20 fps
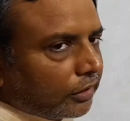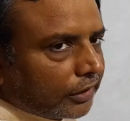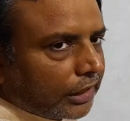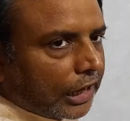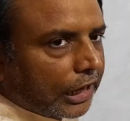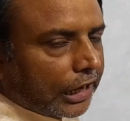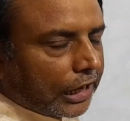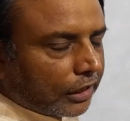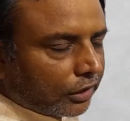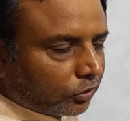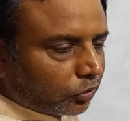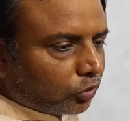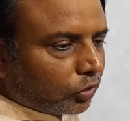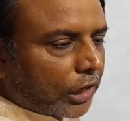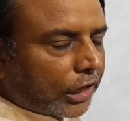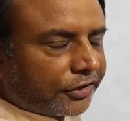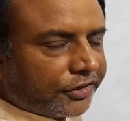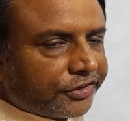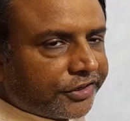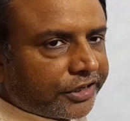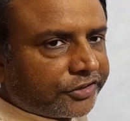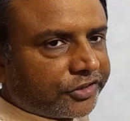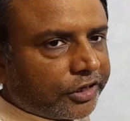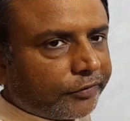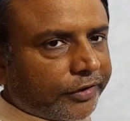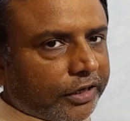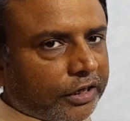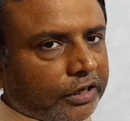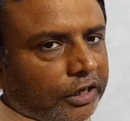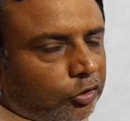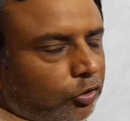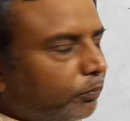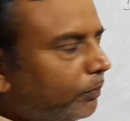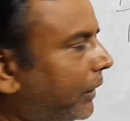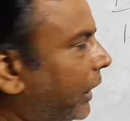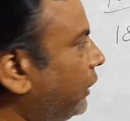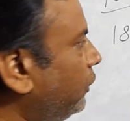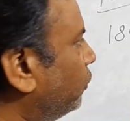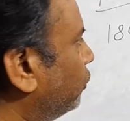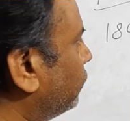का जो आर्किटेक्चर वगैरह का जो
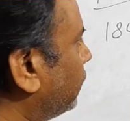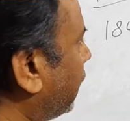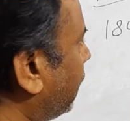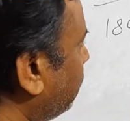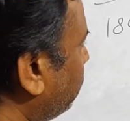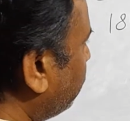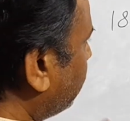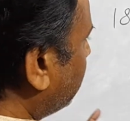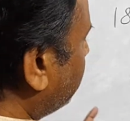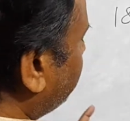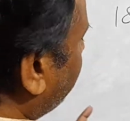पढ़ाई होता है वह